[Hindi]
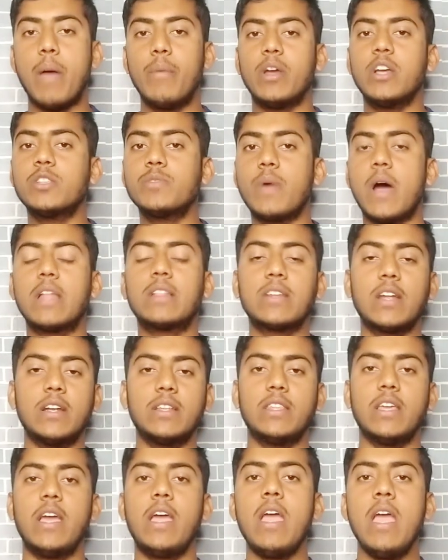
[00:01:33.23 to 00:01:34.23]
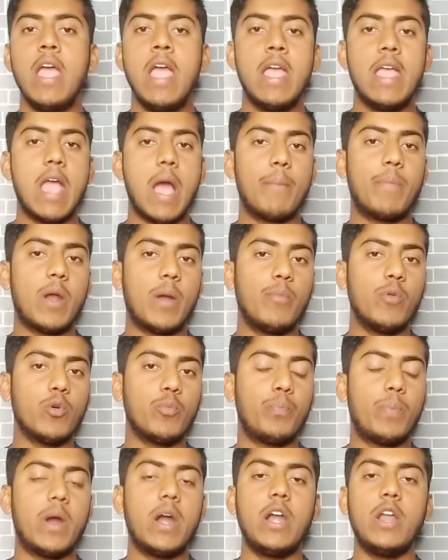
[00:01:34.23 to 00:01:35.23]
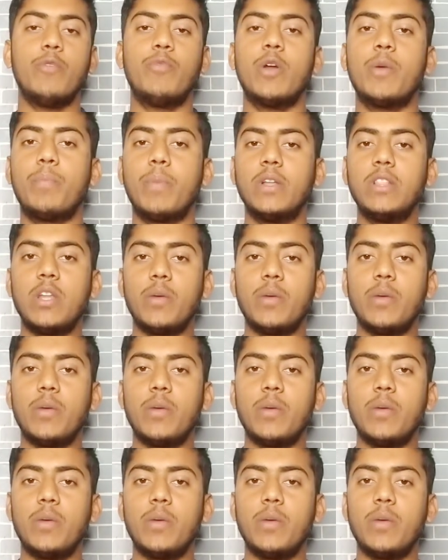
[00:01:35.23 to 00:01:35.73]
अभी कैसे बात करते हैं यहाँ पर आप लोग पर डे फॉर